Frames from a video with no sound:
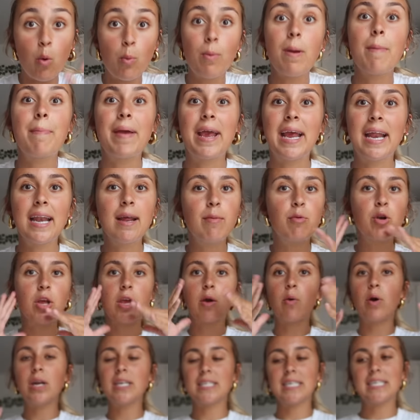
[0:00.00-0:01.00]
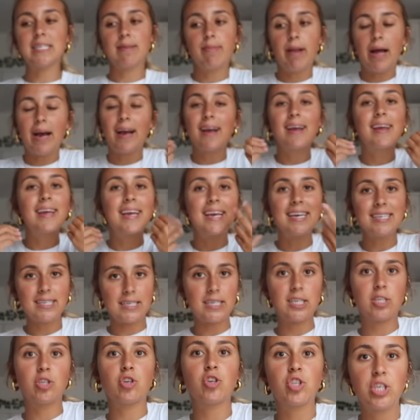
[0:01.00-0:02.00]
VPN porque igual estáis en plan, ¿qué es
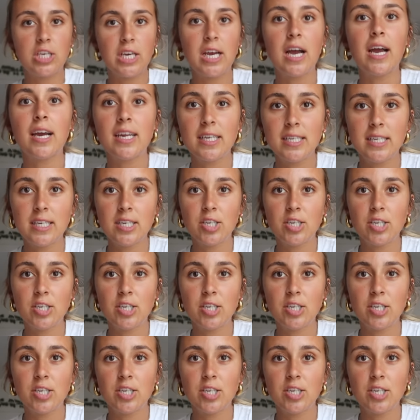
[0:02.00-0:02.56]
esto, chica? ¿Qué es